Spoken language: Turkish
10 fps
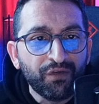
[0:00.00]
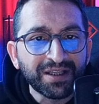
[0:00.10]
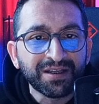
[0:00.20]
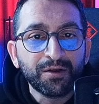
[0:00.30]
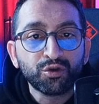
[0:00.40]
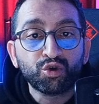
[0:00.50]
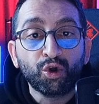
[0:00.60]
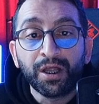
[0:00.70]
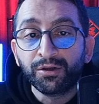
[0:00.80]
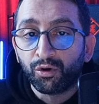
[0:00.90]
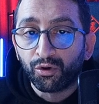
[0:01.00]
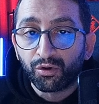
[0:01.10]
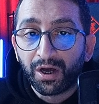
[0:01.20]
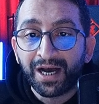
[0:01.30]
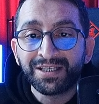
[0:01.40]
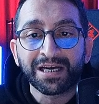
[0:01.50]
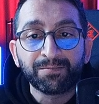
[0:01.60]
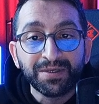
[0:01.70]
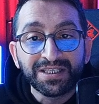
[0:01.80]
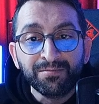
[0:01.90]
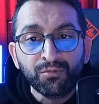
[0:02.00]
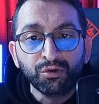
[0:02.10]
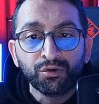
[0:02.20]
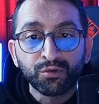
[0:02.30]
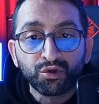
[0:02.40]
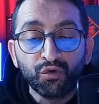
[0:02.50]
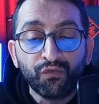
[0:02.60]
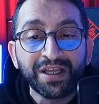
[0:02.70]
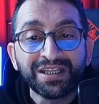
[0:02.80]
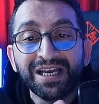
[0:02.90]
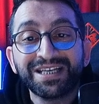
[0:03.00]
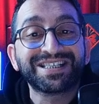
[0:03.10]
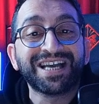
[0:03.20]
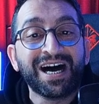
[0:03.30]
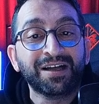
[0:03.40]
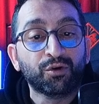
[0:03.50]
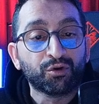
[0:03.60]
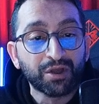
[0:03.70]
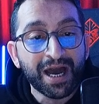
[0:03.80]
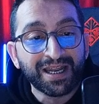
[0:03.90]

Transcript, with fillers: kuvvet sola doğru. Ancak bizim bulduğumuz kuvvet sağa doğru.